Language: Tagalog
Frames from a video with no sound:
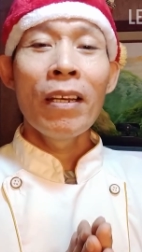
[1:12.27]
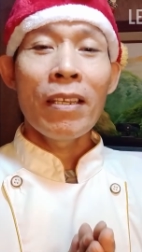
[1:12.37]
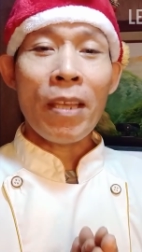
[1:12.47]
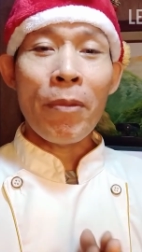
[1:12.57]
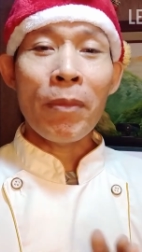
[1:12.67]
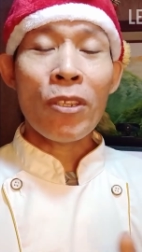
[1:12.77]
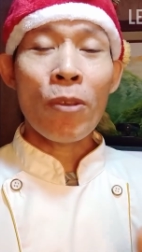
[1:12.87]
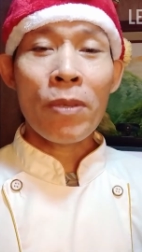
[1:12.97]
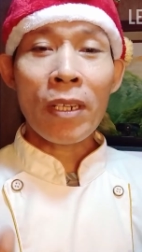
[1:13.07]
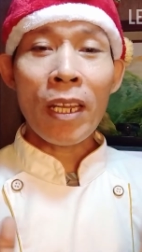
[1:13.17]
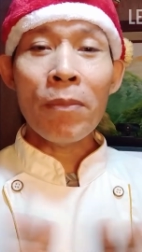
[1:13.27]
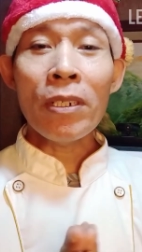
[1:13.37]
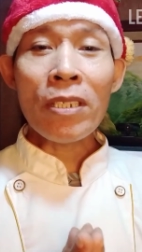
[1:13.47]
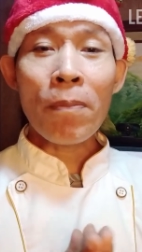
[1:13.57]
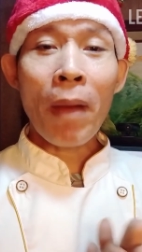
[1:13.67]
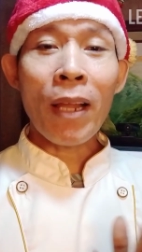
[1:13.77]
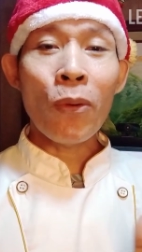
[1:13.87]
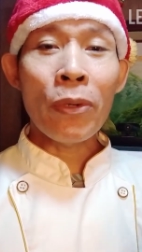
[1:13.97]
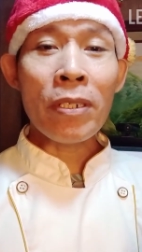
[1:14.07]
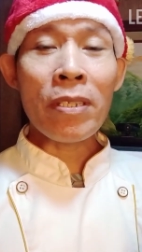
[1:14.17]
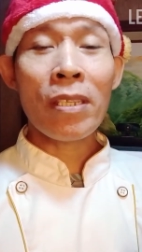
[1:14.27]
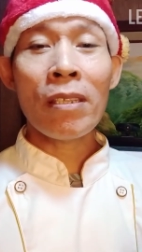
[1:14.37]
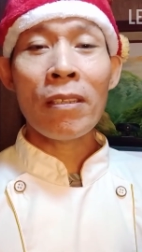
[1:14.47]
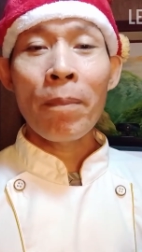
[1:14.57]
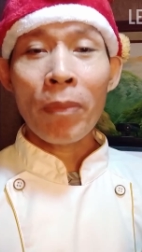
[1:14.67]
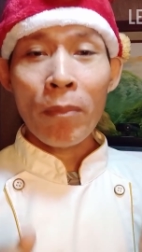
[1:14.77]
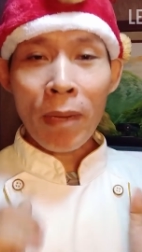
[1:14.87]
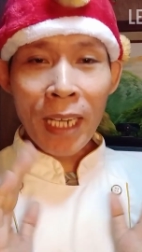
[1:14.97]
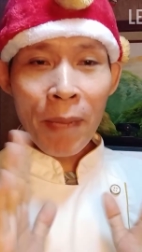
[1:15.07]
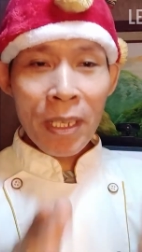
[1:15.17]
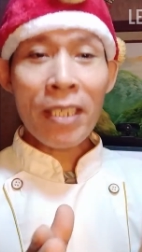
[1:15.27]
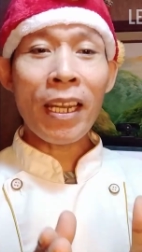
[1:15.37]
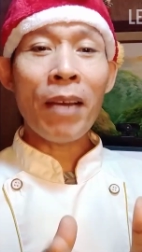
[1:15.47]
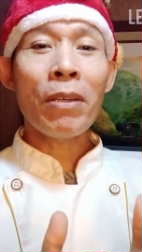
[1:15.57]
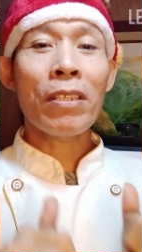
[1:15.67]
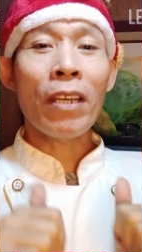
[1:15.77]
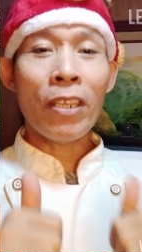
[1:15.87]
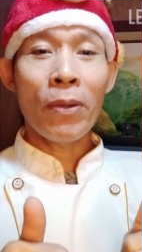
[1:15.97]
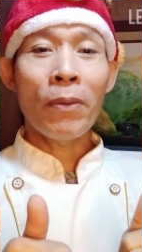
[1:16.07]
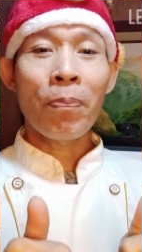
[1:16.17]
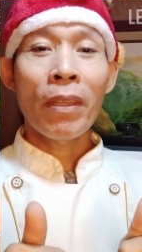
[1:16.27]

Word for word: Sa aming mga subscribers, followers, maraming salamat sa inyo.